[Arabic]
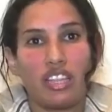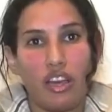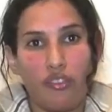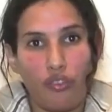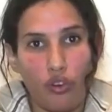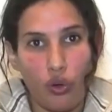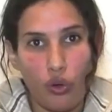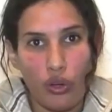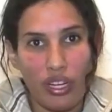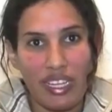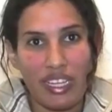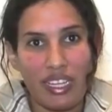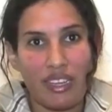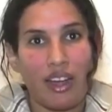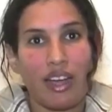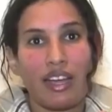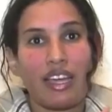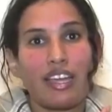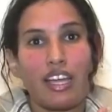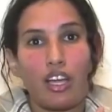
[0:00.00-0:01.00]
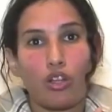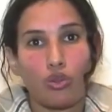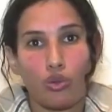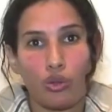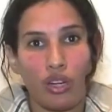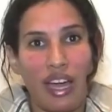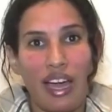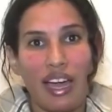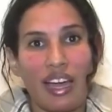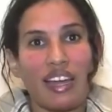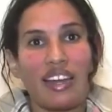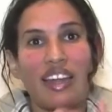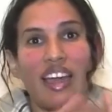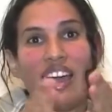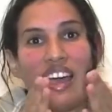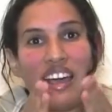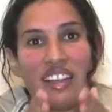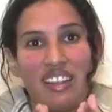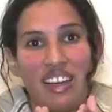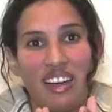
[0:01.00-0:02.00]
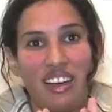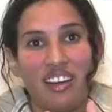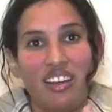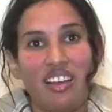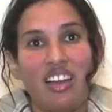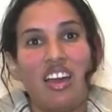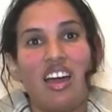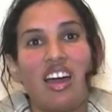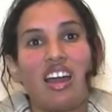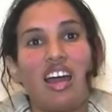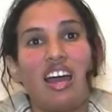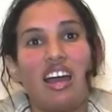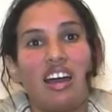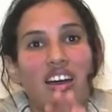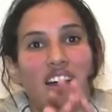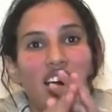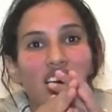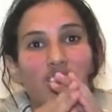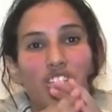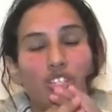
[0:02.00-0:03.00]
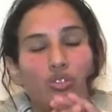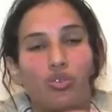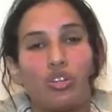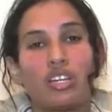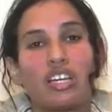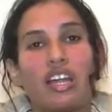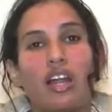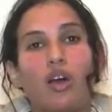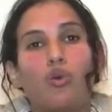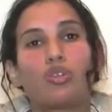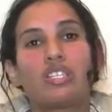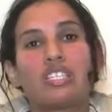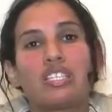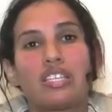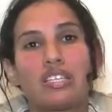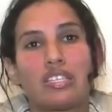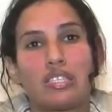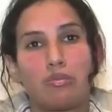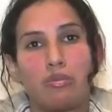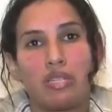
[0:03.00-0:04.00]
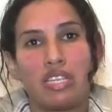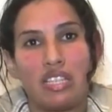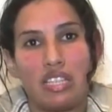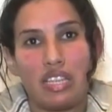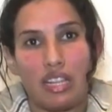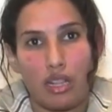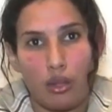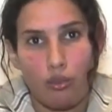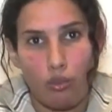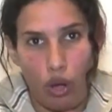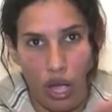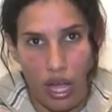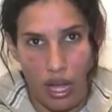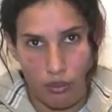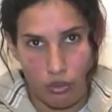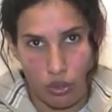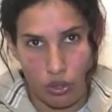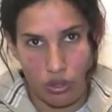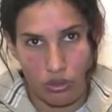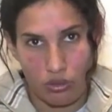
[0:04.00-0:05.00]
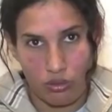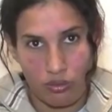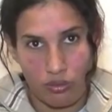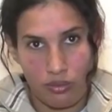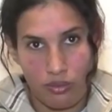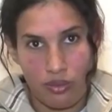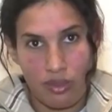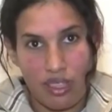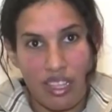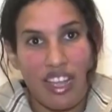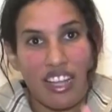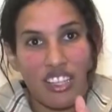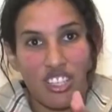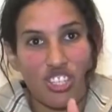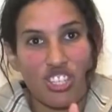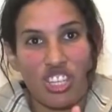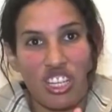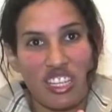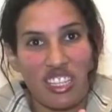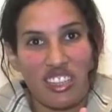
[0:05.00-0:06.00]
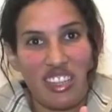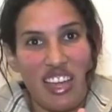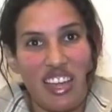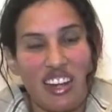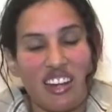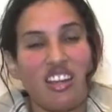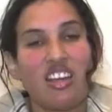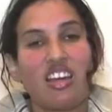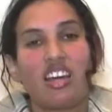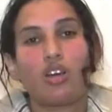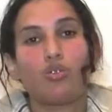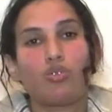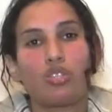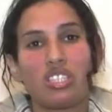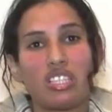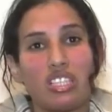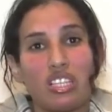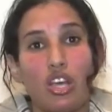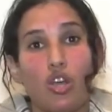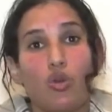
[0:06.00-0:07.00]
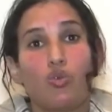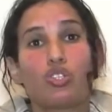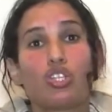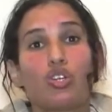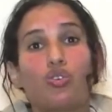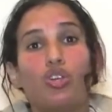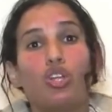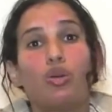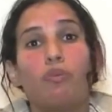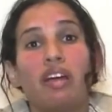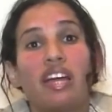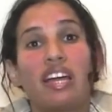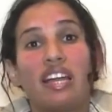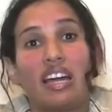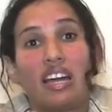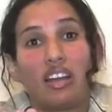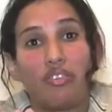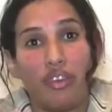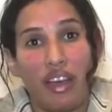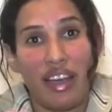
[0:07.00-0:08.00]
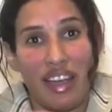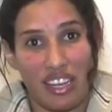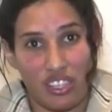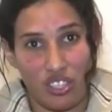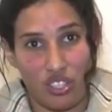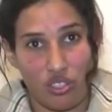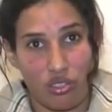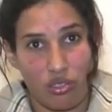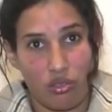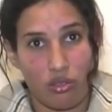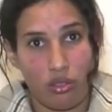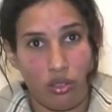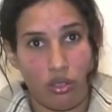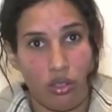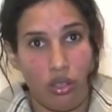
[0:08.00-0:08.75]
كيدافعوا علينا كياخذوا لنا حقنا هذا راه اش غنقول لك راه وسخ السميه ديال المحامون هذا الشيء اللي دار راه وسخ وتيقول لي ما كنعرفهاش